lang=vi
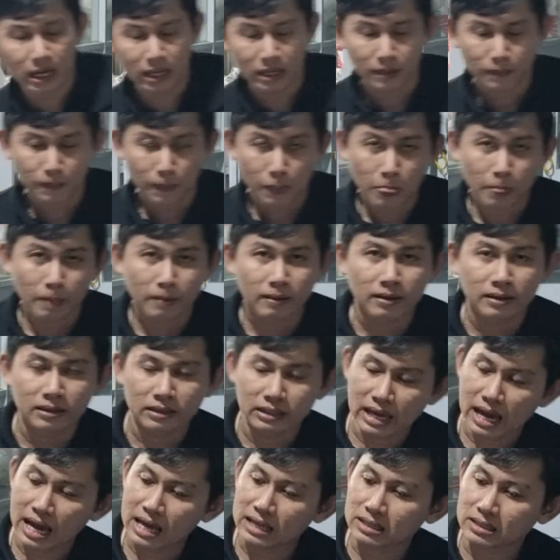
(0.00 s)
này
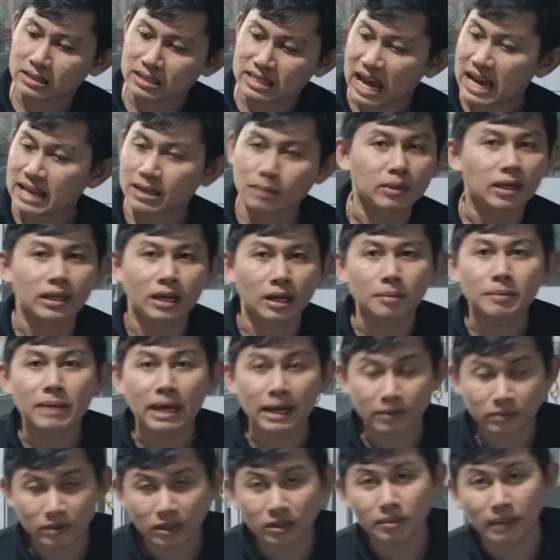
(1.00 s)
và xài trong thời điểm
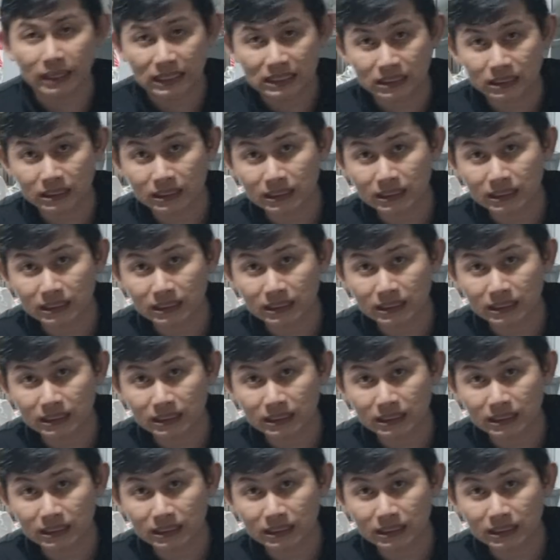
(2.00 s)
nào cho các